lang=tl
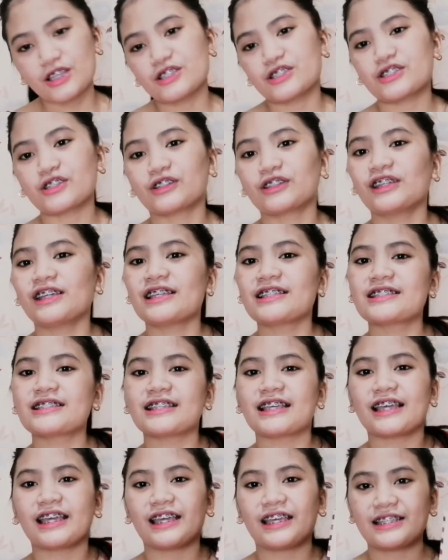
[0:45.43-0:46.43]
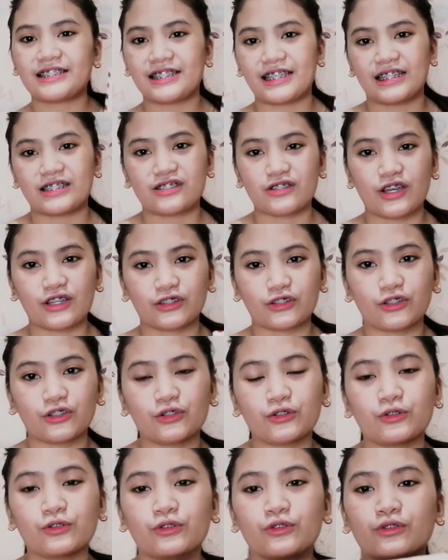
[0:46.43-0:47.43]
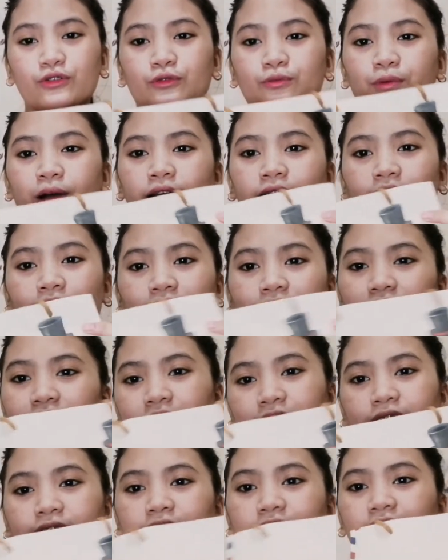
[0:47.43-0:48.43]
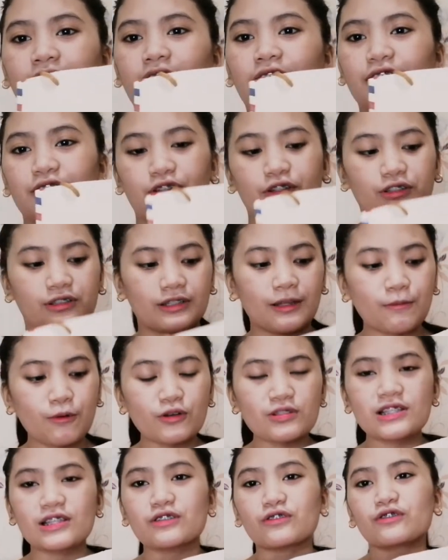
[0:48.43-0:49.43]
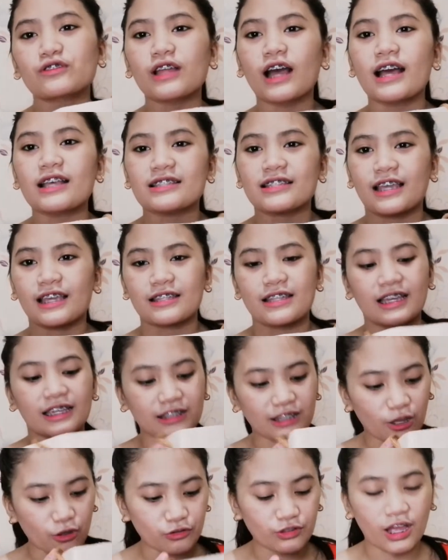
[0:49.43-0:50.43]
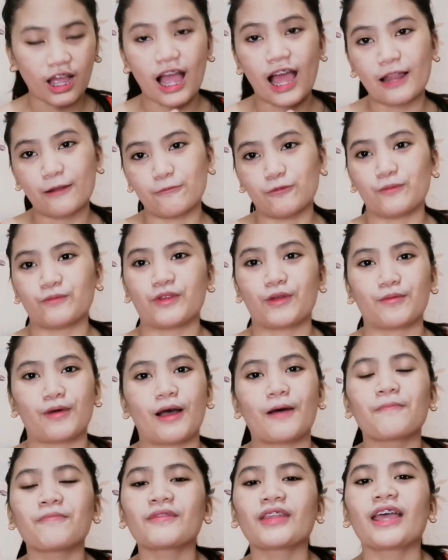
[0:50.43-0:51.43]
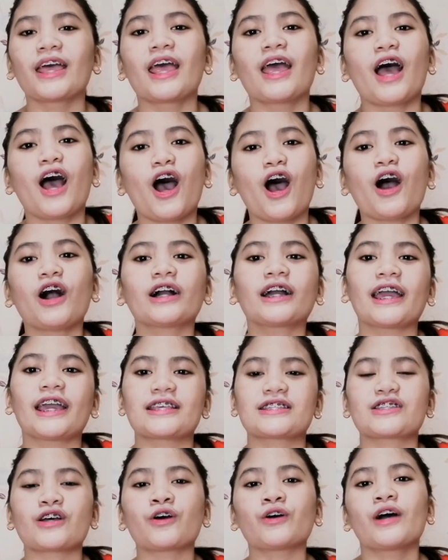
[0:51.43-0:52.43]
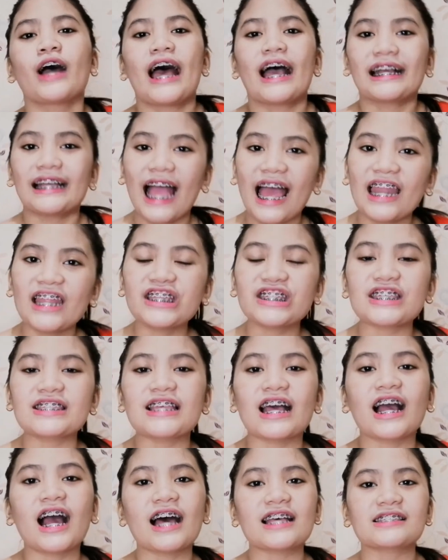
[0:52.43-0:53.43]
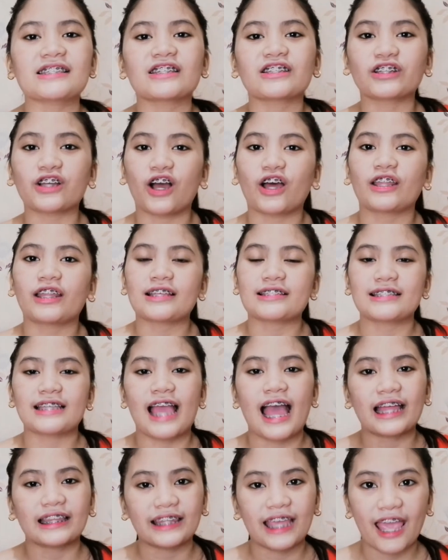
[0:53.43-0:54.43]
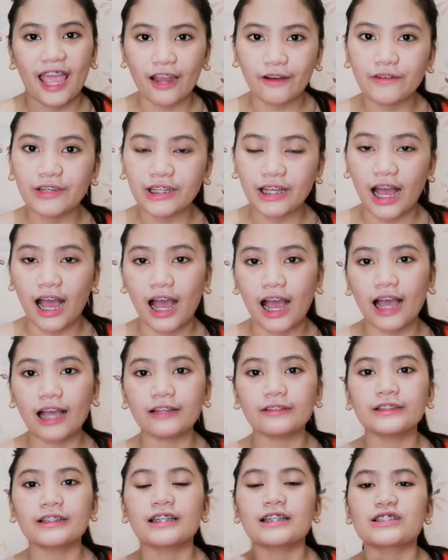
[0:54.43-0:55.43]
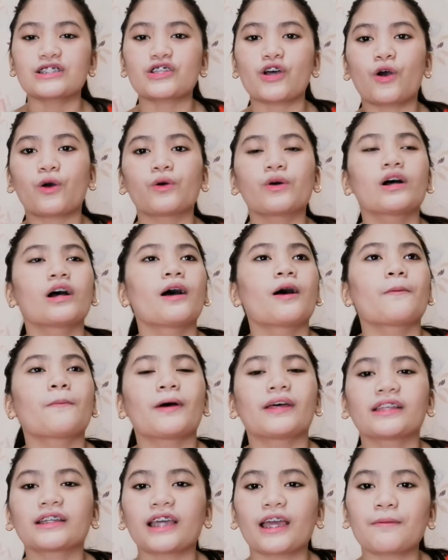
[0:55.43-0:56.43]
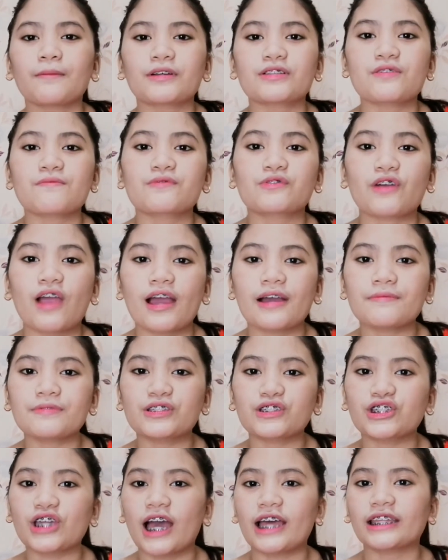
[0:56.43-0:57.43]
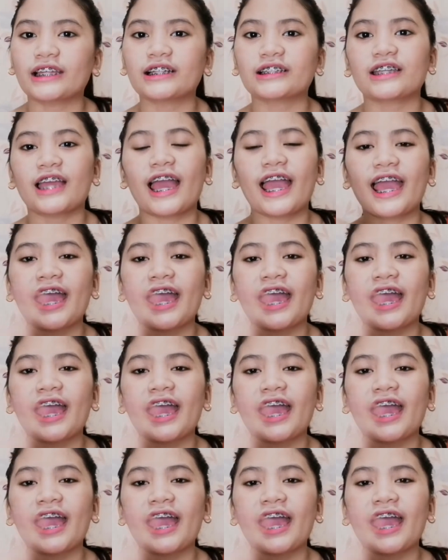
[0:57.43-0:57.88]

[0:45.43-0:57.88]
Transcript: So, this is it. So, ito yung parang, ano, nabuksan ko na kasi, nakita ko ng album, diba? Okay, so, galing siya sa cousin ko na si Ate Erica. So, pwede kayo mag-subscribe sa channel niya,